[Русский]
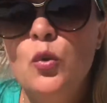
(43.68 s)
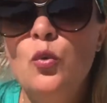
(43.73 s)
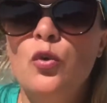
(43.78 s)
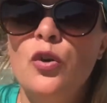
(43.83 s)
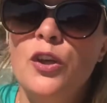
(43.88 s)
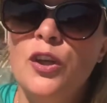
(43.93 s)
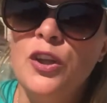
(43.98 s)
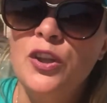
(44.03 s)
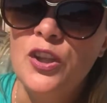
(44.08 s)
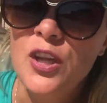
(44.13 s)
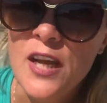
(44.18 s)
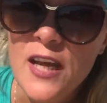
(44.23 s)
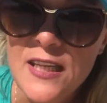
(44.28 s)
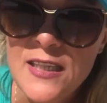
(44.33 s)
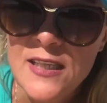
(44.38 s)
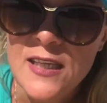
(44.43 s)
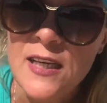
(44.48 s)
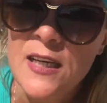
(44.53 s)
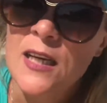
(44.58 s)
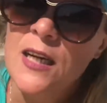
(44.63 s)
и
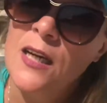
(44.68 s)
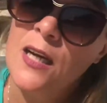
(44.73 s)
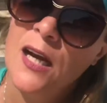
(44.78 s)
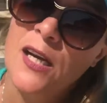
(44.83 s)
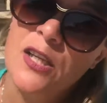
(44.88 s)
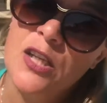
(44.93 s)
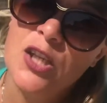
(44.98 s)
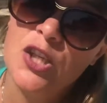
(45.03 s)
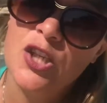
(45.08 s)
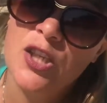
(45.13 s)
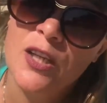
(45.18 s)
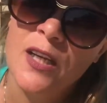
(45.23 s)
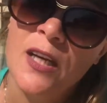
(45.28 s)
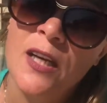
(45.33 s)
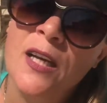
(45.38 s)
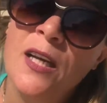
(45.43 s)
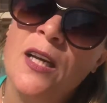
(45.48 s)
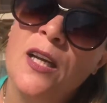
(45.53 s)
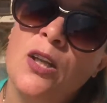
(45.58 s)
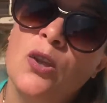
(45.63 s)
третье, конечно –
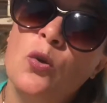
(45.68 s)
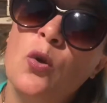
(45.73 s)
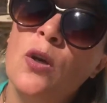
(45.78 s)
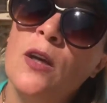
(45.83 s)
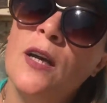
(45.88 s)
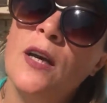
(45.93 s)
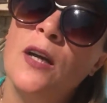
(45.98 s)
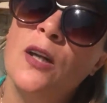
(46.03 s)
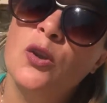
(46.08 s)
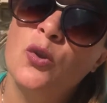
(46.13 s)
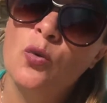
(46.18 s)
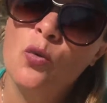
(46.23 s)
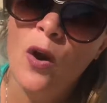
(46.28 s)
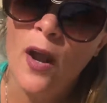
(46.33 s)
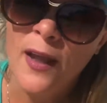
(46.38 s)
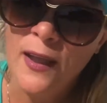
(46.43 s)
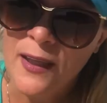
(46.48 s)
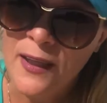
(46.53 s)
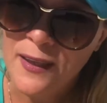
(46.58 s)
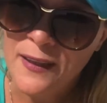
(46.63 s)
только
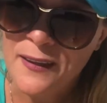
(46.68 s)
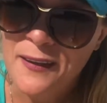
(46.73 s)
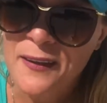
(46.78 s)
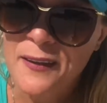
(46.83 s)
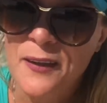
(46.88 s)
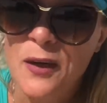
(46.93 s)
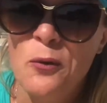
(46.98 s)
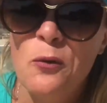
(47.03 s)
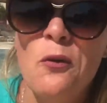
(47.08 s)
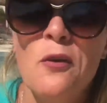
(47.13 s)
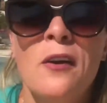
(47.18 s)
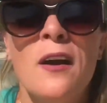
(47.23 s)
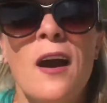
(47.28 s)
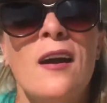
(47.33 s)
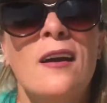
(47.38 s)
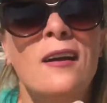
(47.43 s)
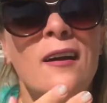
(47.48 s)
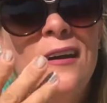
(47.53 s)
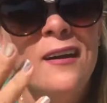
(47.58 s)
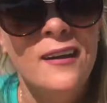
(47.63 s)
турагент, такой как
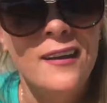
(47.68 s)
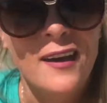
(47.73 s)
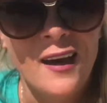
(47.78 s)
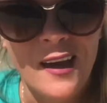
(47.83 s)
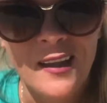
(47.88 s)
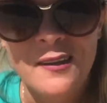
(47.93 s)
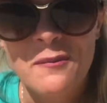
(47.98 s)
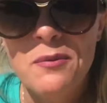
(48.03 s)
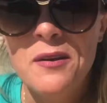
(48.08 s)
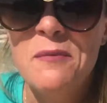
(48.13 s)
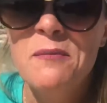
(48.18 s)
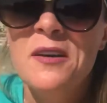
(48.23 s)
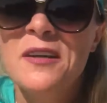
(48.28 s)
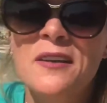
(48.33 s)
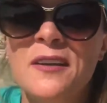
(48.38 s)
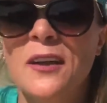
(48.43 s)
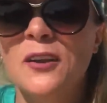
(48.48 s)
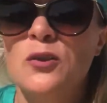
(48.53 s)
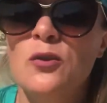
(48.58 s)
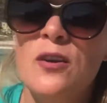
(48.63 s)
я, например,
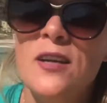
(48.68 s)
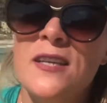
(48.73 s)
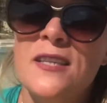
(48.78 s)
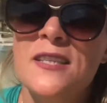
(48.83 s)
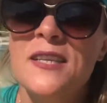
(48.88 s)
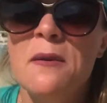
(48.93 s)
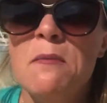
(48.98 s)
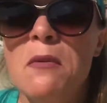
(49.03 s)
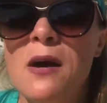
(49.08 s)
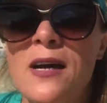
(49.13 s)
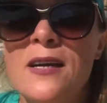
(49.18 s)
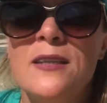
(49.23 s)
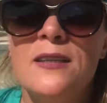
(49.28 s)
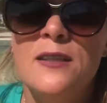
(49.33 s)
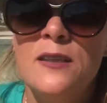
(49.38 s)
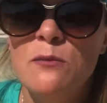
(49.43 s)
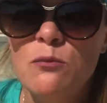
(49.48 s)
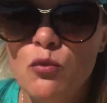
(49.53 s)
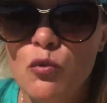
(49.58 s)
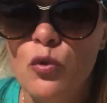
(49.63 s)
которая сама
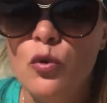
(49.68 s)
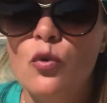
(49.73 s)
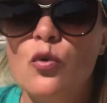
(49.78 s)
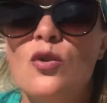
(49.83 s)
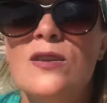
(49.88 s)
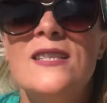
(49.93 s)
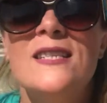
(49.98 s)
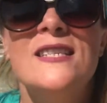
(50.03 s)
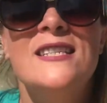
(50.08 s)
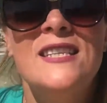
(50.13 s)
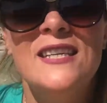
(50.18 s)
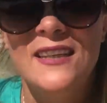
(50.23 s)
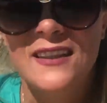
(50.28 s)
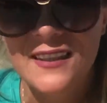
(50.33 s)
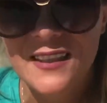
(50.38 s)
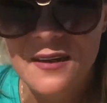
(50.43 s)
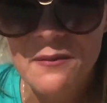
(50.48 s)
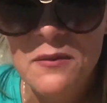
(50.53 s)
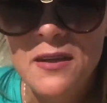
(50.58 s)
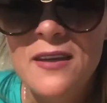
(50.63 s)
зимую с
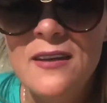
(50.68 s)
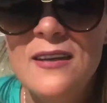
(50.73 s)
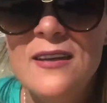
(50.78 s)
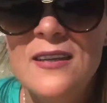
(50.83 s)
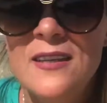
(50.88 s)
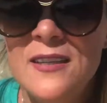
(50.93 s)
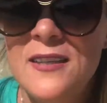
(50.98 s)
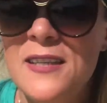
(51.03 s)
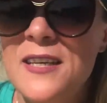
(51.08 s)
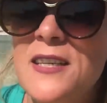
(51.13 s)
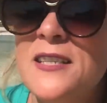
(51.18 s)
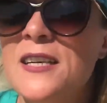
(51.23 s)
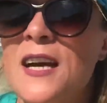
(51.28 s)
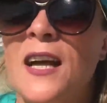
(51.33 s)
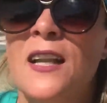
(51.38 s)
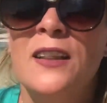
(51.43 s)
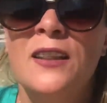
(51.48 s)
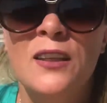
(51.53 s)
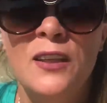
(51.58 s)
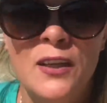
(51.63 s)
детками, здесь
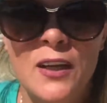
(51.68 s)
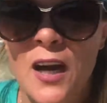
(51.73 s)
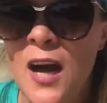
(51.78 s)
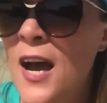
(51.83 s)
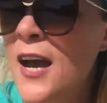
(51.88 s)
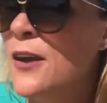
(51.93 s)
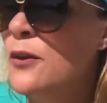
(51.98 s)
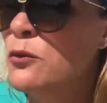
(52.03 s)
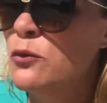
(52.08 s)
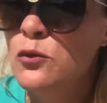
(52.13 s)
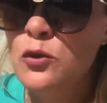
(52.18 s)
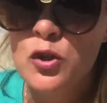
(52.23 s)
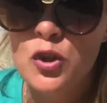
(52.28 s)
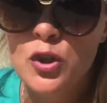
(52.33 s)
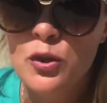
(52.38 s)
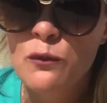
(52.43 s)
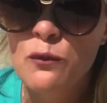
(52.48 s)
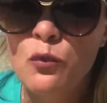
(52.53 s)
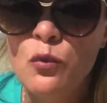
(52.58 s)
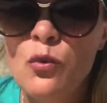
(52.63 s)
отдыхаю,
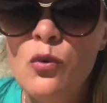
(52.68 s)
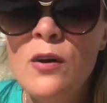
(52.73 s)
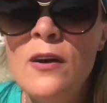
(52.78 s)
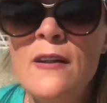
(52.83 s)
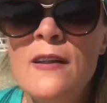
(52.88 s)
живу